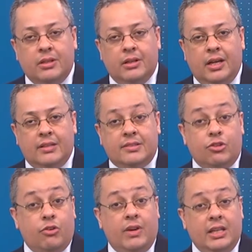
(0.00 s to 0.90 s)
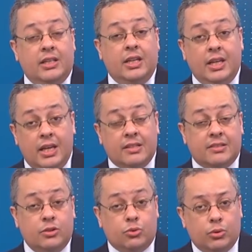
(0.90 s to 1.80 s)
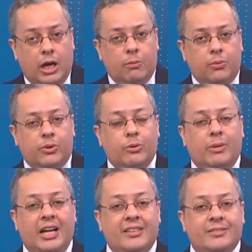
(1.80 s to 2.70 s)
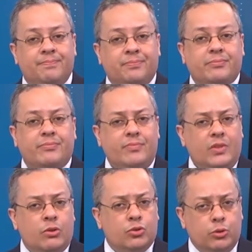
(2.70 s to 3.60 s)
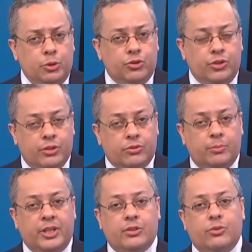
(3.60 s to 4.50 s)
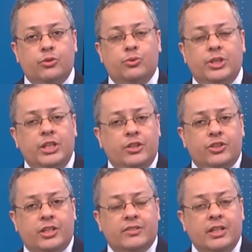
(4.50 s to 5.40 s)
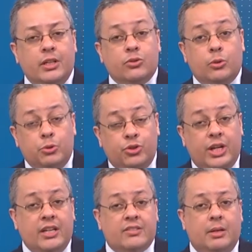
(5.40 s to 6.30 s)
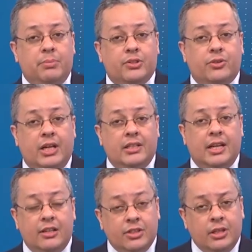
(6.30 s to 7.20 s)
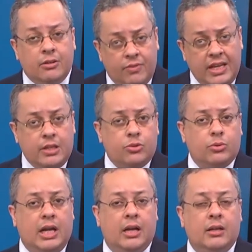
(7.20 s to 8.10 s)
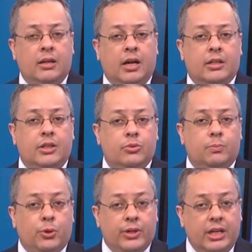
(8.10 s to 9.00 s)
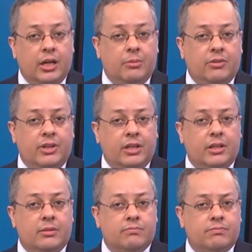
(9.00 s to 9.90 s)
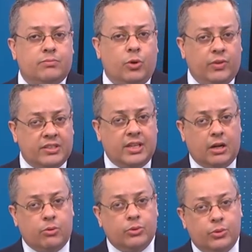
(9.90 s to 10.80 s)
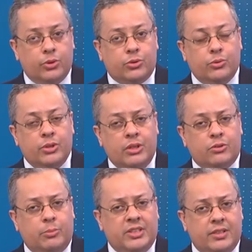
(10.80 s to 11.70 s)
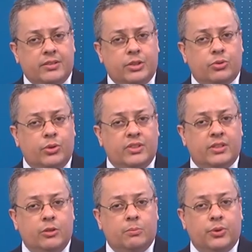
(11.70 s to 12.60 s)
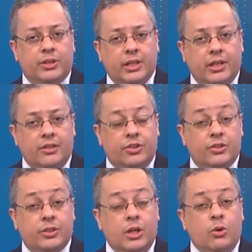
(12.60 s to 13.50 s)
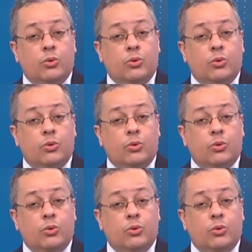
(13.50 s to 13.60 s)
Né? Se tiver interesse em estudar um pouquinho mais sobre, sobre questões jurídicas, sobre os direitos da personalidade, venha estudar aqui no programa, venha conversar conosco sobre essas questões tão importantes.